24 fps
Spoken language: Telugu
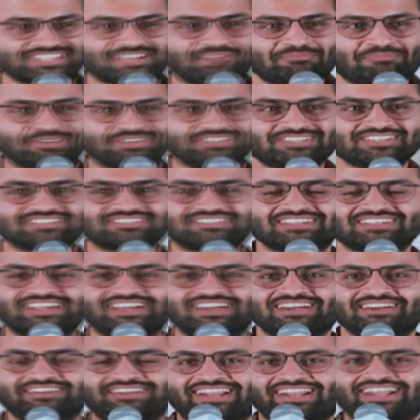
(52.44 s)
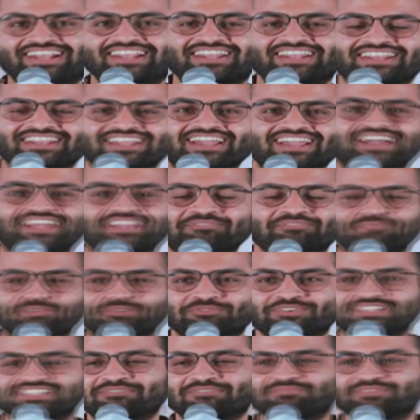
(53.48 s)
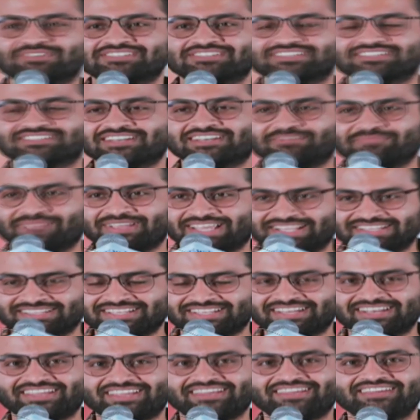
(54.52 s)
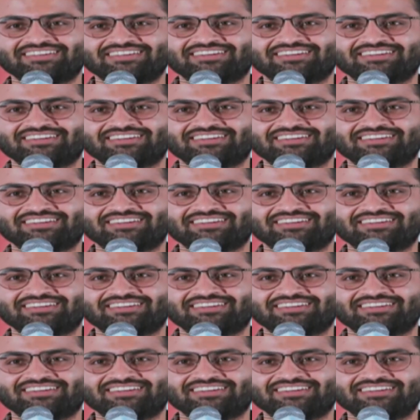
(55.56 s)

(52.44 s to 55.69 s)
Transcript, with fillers: సపోర్ట్ చేసిన ట్రైలర్ని కానీ మూవీని సపోర్ట్ చేసిన మీ అందరికీ